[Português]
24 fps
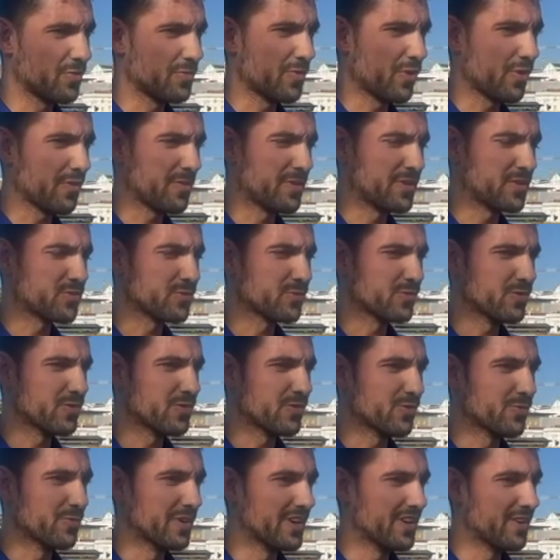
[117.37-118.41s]
obviamente,
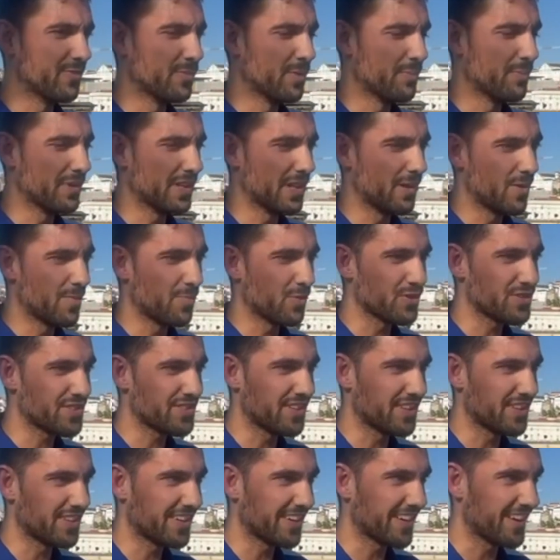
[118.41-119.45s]
uma, uma palavra para o
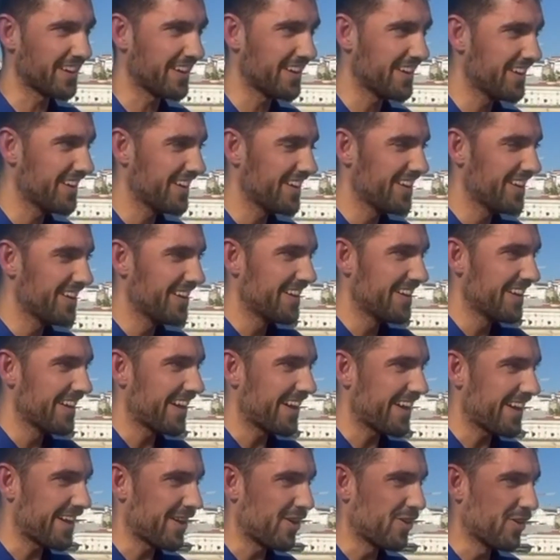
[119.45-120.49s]
Cid que é
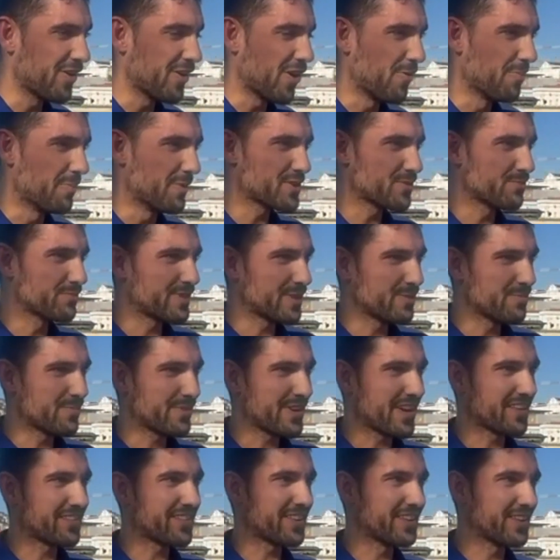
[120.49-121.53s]
que ao, mesmo tempo
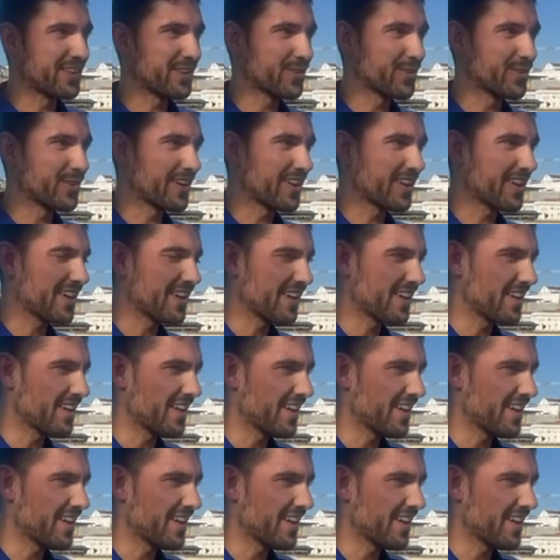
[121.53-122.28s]
que é treinador, é,